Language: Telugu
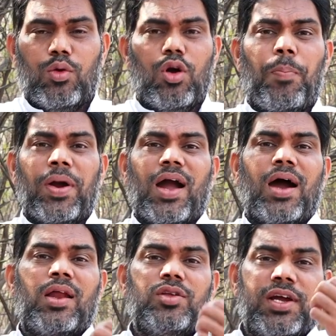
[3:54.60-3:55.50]
గొప్ప
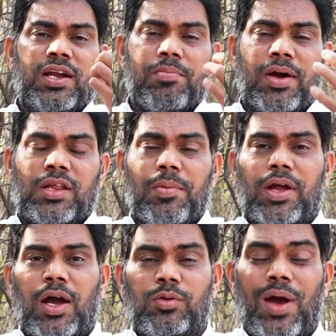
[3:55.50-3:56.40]
కార్యాలు చేయడం మాత్రమే
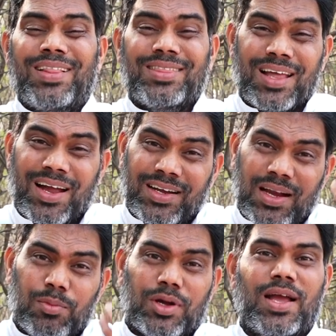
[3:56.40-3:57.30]
కాదు
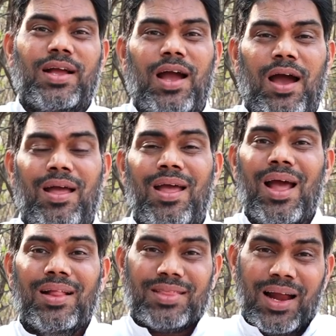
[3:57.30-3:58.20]
అంతకంటే ముఖ్యంగా
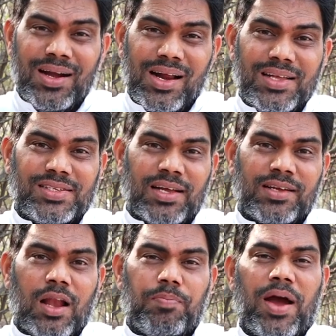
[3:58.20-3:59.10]
తండ్రి
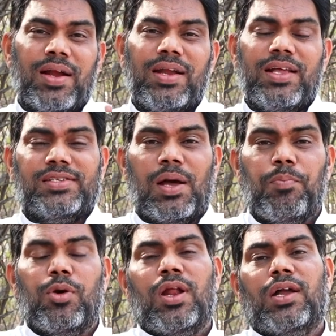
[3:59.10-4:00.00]
సంకల్పాన్ని
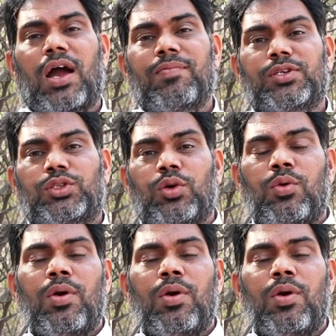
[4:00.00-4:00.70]
సంపూర్ణం కావిస్తూ